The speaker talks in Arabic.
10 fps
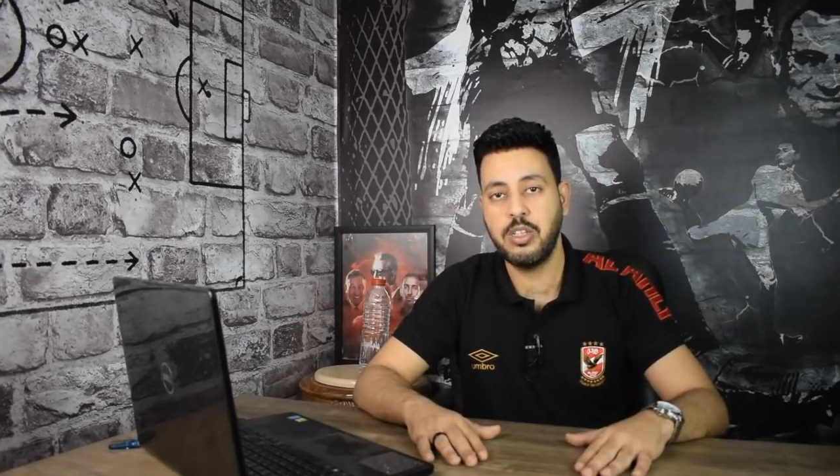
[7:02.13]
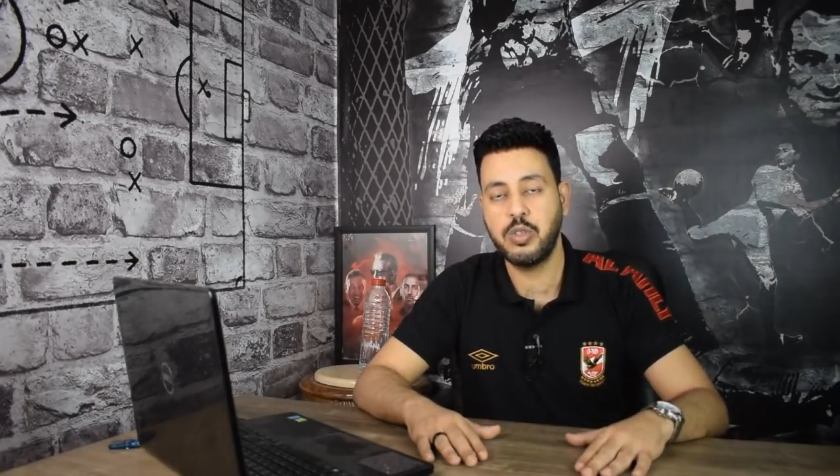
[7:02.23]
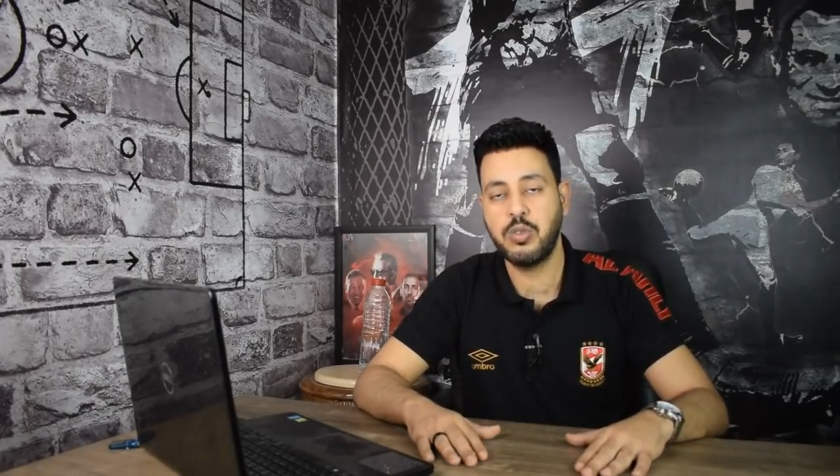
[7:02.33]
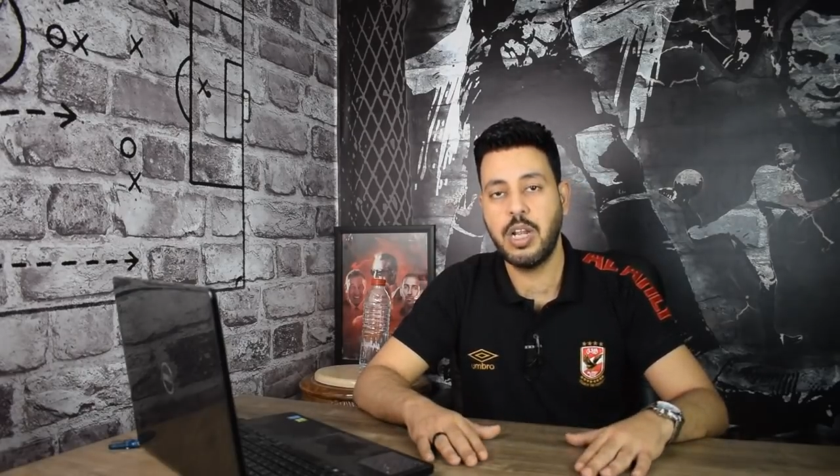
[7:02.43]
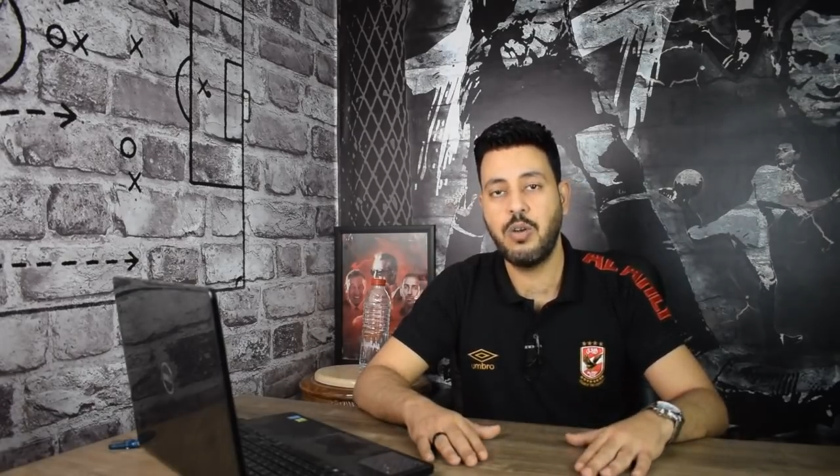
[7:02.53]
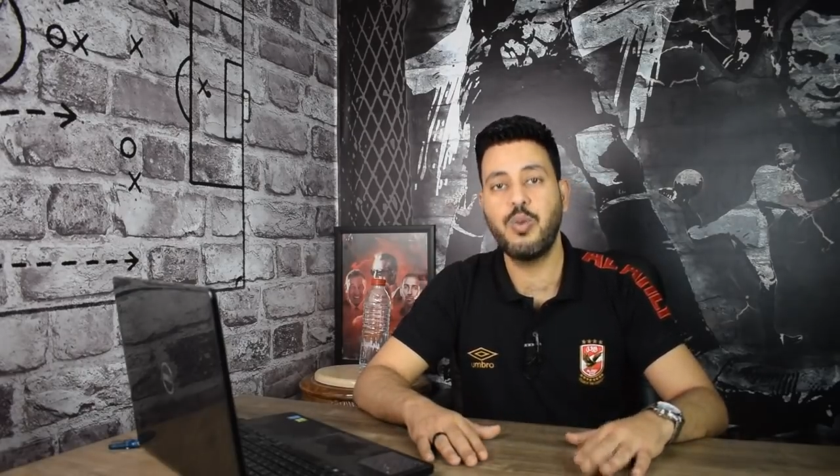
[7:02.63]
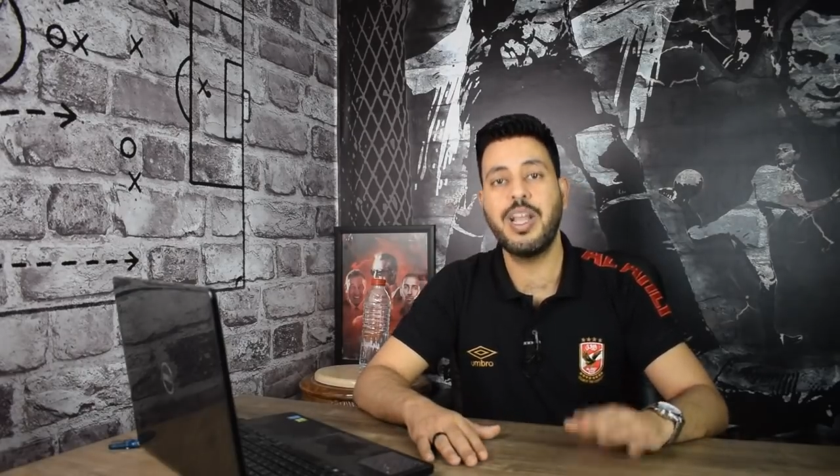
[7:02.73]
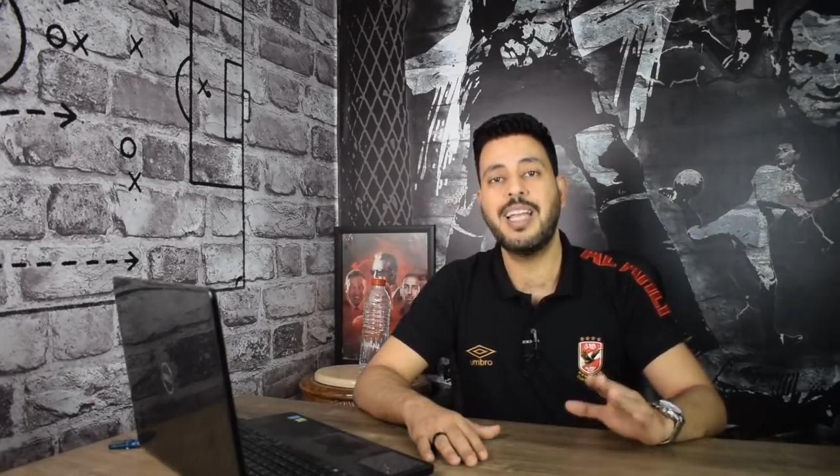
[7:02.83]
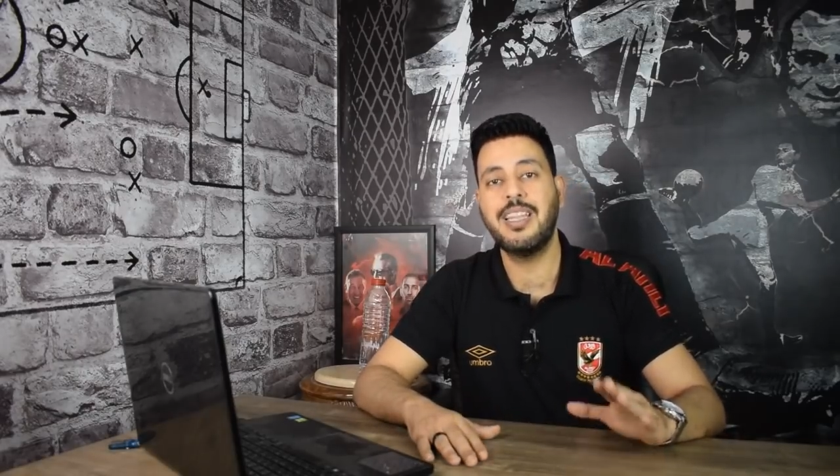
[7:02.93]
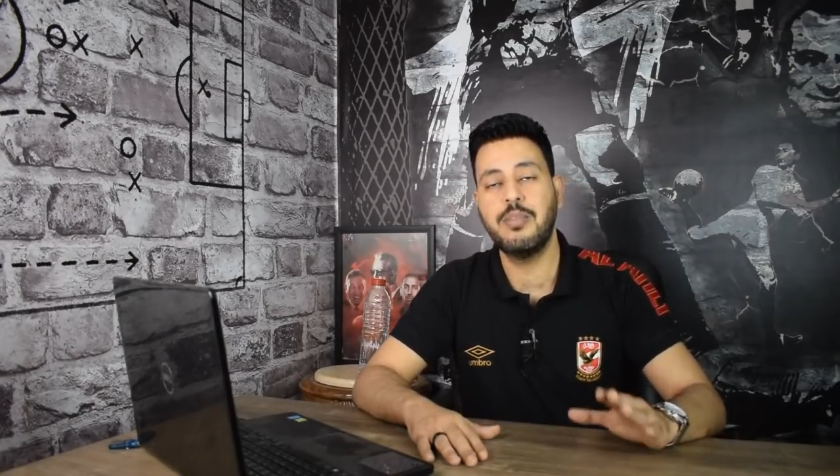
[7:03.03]
الشوط الاول
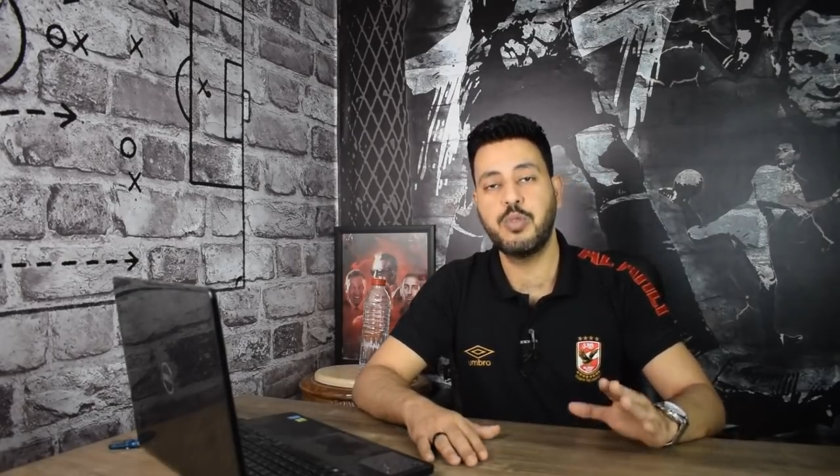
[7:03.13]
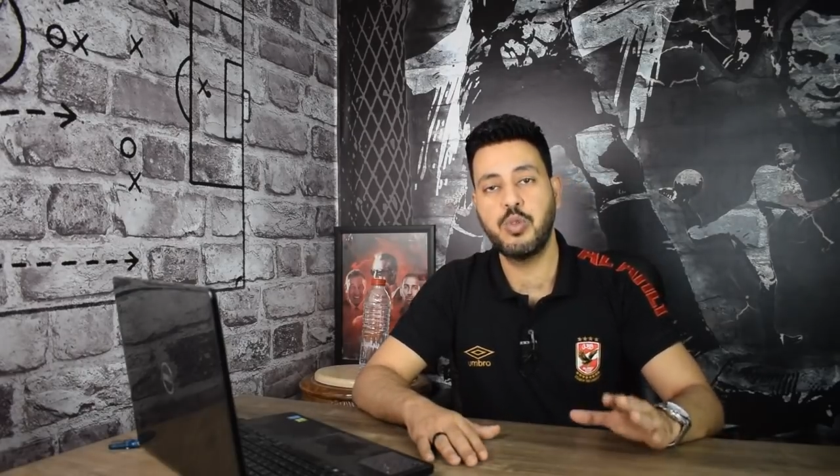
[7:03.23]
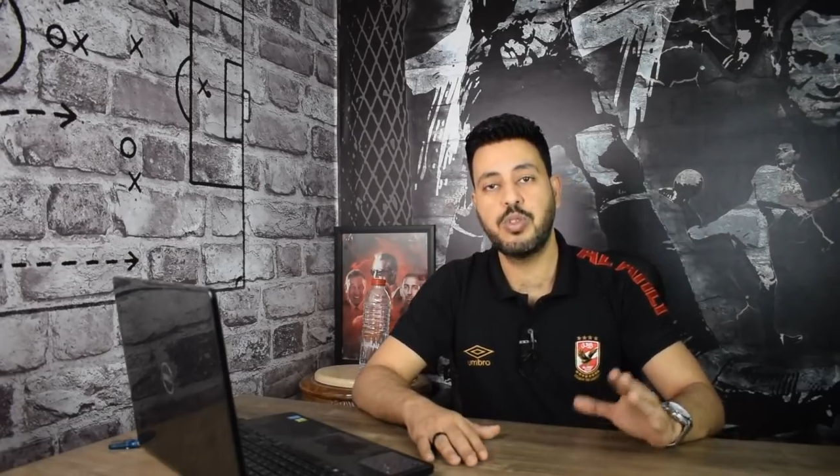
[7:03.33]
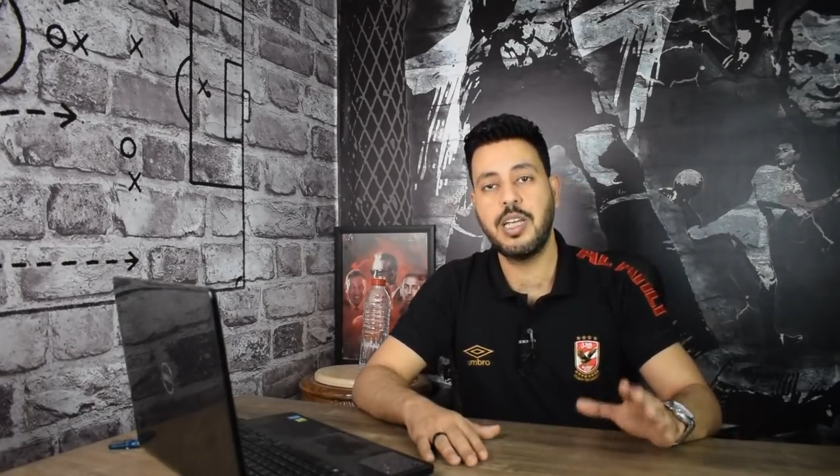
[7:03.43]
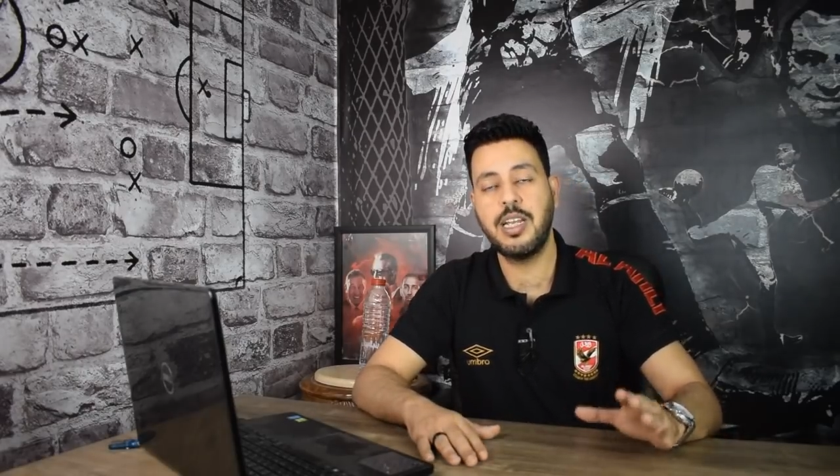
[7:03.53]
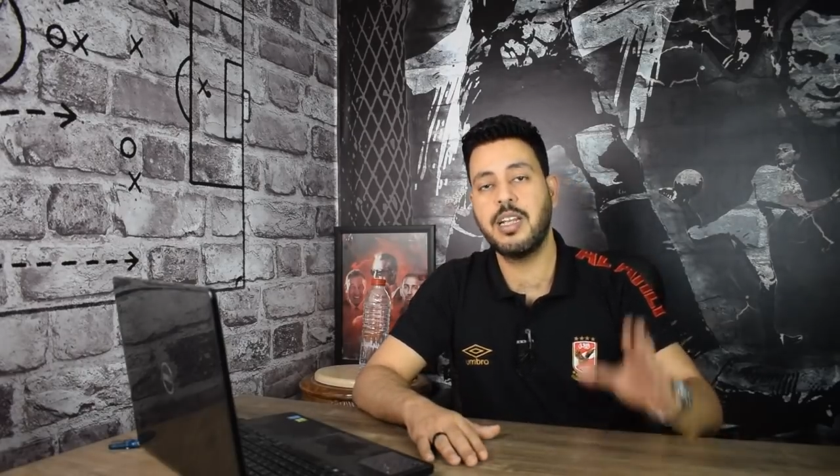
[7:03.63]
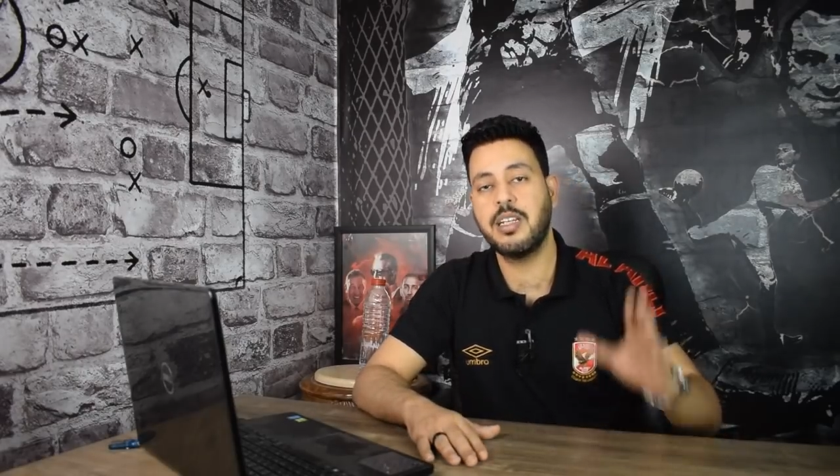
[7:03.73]
ونقدم شوط ثاني